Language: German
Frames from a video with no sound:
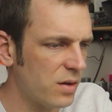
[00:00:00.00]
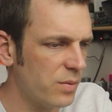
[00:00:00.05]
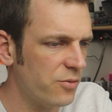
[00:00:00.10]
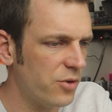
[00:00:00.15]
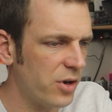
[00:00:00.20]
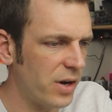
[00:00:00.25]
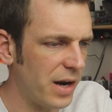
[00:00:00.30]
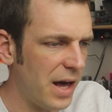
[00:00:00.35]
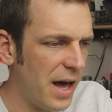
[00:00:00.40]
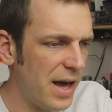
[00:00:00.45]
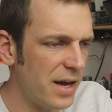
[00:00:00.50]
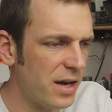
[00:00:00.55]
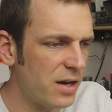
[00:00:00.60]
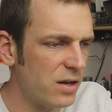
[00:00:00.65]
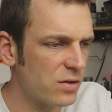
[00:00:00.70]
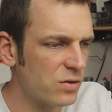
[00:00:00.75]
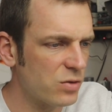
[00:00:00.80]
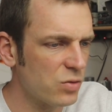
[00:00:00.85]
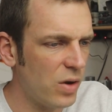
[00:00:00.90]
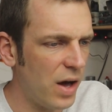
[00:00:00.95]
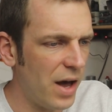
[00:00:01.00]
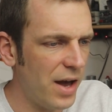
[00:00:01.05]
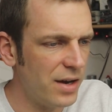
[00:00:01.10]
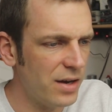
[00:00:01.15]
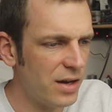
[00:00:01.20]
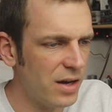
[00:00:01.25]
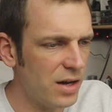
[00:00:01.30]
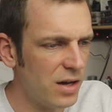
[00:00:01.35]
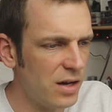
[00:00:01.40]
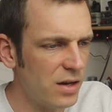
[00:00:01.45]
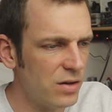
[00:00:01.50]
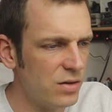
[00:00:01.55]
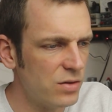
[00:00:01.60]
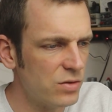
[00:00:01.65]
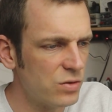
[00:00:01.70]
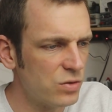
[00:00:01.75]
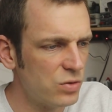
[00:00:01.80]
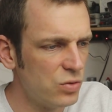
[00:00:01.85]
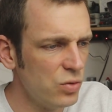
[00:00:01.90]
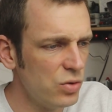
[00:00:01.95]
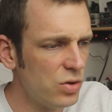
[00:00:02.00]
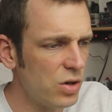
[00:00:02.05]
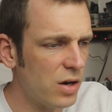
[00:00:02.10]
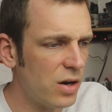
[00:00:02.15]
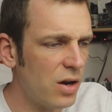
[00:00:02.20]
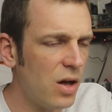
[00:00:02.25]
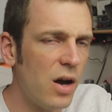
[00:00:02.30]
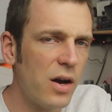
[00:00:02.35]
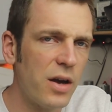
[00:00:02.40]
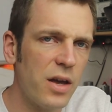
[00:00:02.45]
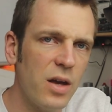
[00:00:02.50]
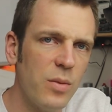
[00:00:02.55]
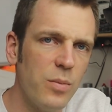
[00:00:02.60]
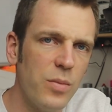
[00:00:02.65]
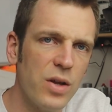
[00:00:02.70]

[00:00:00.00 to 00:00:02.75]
im Vergleich zu einer Südanlage